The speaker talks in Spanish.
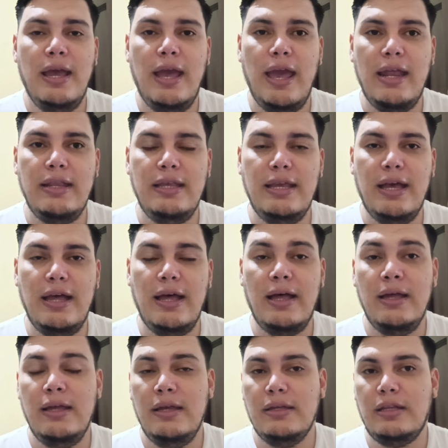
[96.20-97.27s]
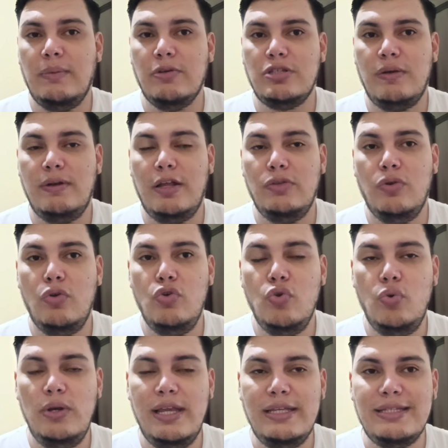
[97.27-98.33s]
el día, estamos hablando
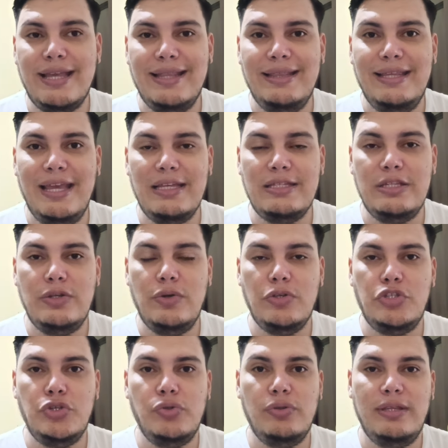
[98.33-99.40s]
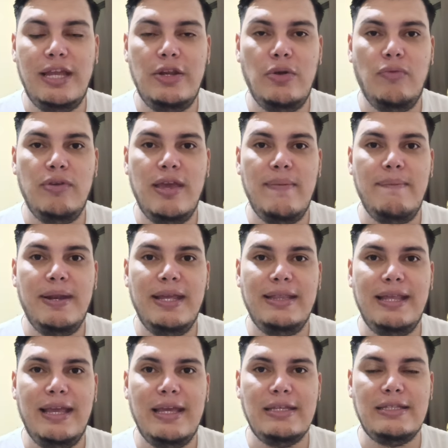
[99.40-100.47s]
lunes 18 de noviembre
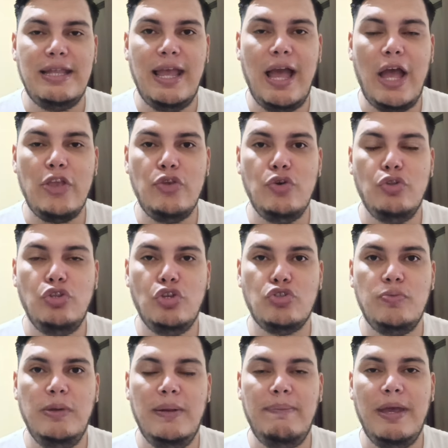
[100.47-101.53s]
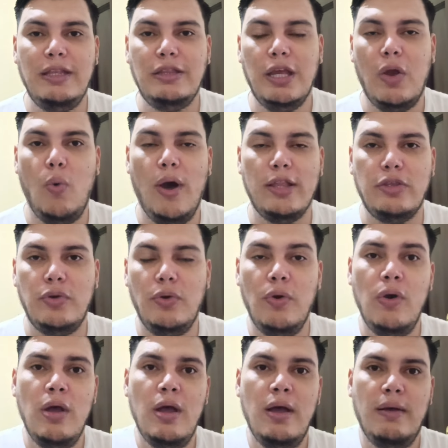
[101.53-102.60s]
de este año
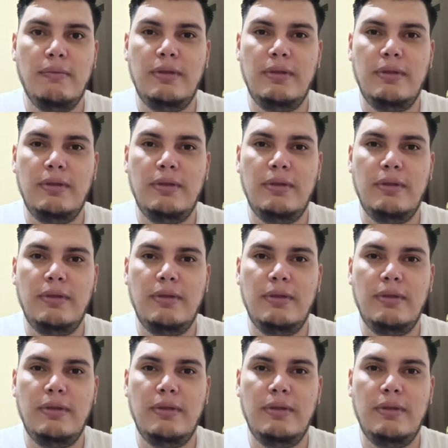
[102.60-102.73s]
2024.